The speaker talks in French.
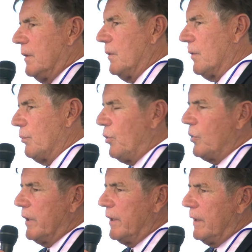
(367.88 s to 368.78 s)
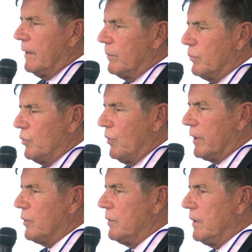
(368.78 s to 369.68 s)
un progrès pour
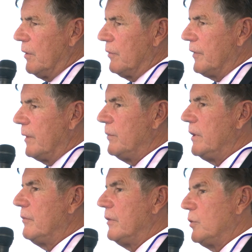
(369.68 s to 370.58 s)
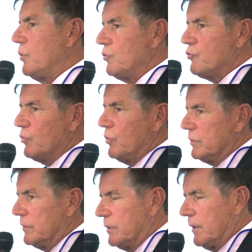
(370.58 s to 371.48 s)
accueillir 20 000 véhicules jour,
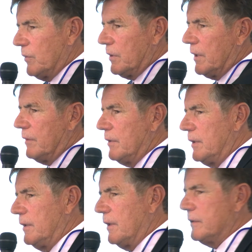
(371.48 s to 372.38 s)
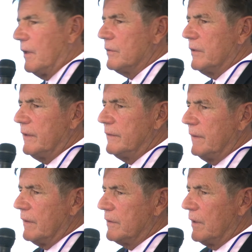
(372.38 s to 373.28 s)
notamment dans la vallée de la Tarentaise,
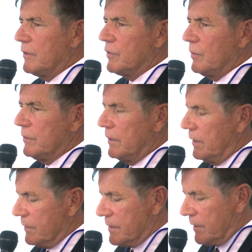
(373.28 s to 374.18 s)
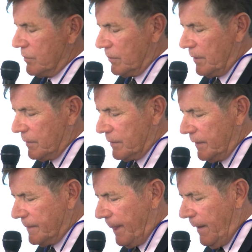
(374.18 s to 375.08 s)
en direction des grandes stations
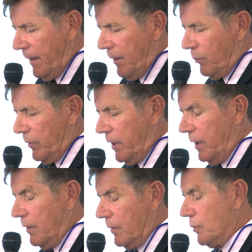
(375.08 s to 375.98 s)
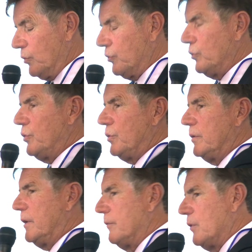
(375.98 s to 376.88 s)
tarentaines. Mais compte tenu du
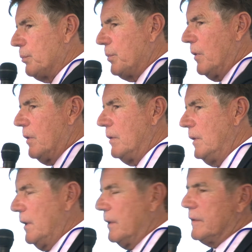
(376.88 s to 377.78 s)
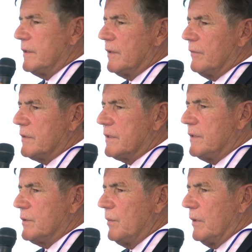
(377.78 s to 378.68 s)
développement des
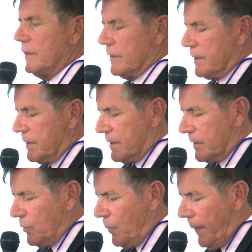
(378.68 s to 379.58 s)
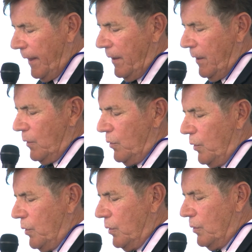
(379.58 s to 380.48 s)
investissements dans ces stations,
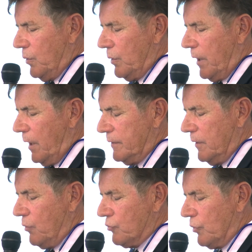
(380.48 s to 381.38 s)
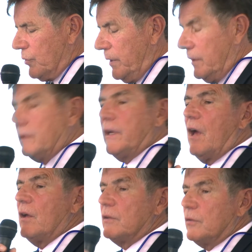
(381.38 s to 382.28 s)
le, gradient aujourd'hui est de
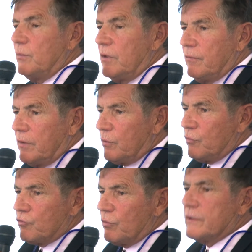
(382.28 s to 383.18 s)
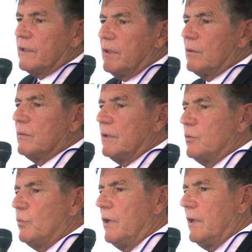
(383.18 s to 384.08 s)
40 000 véhicules jour, c'est-à-dire qu'on a
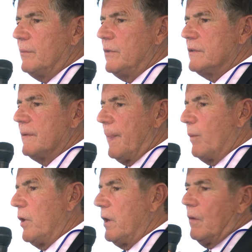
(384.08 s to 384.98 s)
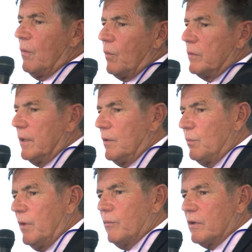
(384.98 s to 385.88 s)
doublé la mise, mais on a le
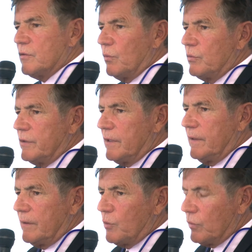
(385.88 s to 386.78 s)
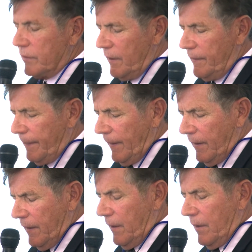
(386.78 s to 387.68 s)
même réseau routier contraint.
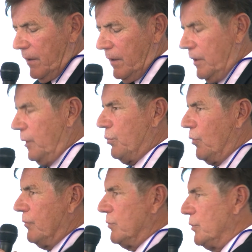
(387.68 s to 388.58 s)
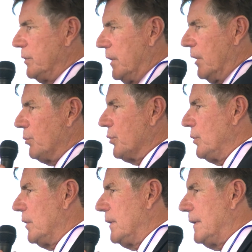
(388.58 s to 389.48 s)
Euh, et pour vous donner un peu
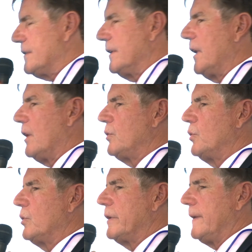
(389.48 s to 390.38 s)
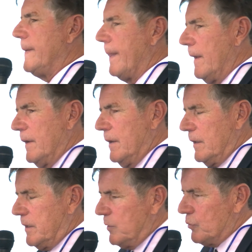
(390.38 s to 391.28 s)
les, scénarios qui,
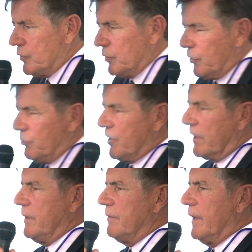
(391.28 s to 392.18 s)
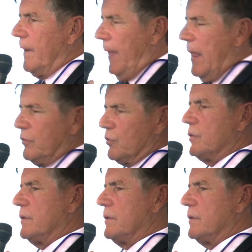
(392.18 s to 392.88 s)
qui, nous occupent chaque hiver, sur ce